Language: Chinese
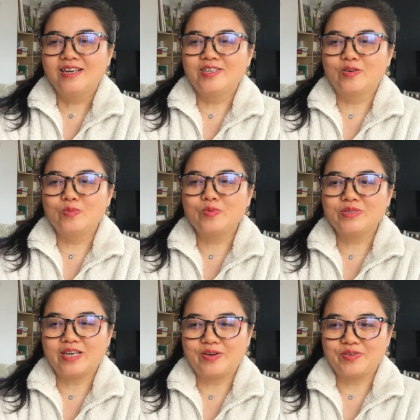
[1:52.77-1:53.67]
柔木
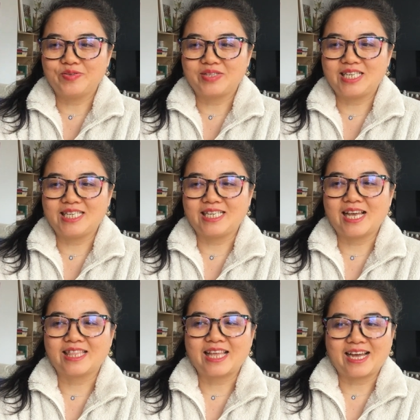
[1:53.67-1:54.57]
教育体
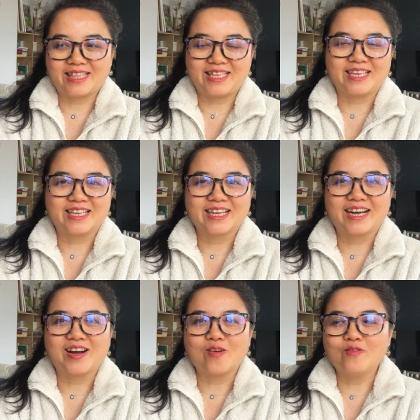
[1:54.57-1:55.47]
验大地
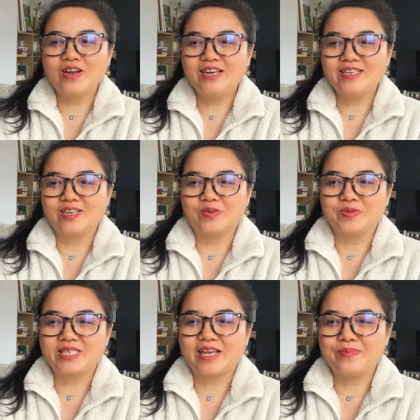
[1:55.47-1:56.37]
啊，温
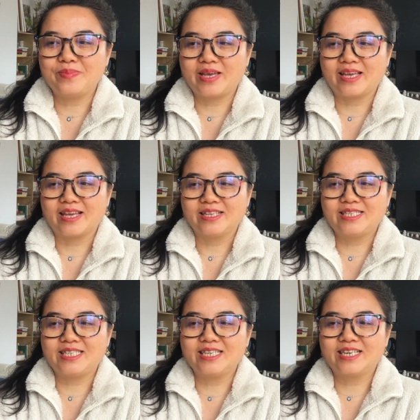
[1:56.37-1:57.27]
柔谦卑，
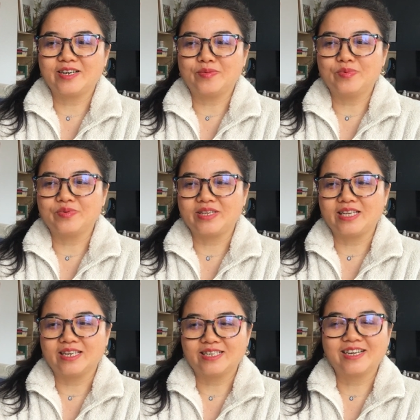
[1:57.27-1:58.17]
饥渴沐
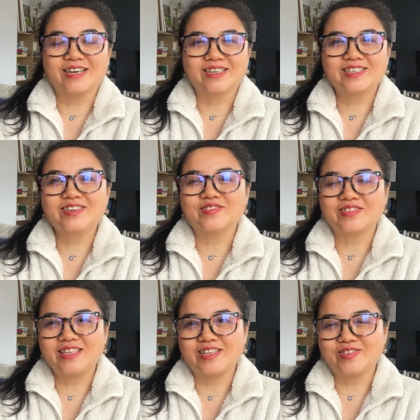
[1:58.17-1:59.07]
浴，承受
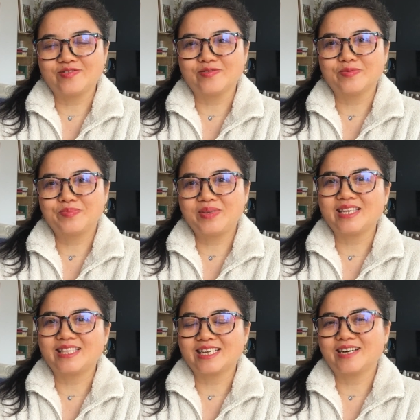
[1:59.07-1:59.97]
地土，
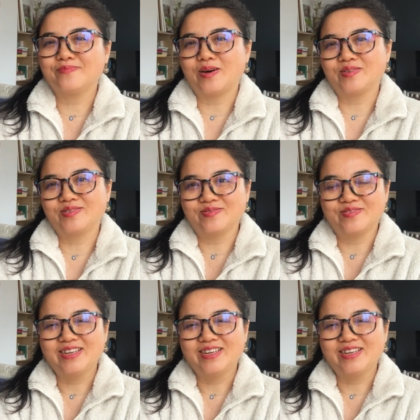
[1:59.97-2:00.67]
必得饱足。